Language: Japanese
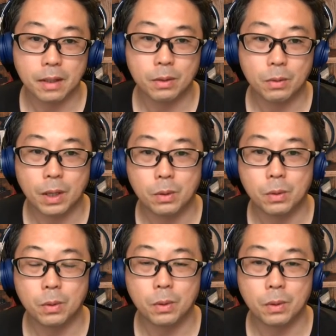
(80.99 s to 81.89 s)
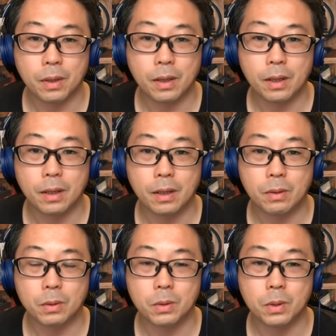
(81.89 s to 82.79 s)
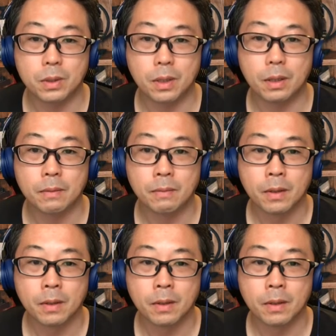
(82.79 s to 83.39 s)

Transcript: えっ、ー、と、あと、えっ、ー、と、そうですね。